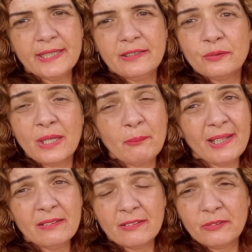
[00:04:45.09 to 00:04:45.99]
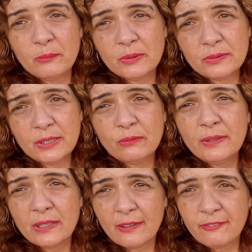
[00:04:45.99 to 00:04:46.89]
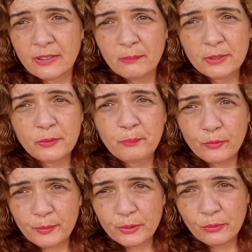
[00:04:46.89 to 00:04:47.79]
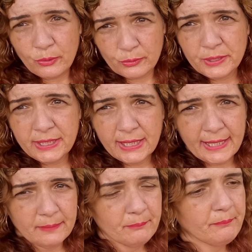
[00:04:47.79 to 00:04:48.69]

ele nunca mais assumiu nenhum relacionamento público com ninguém.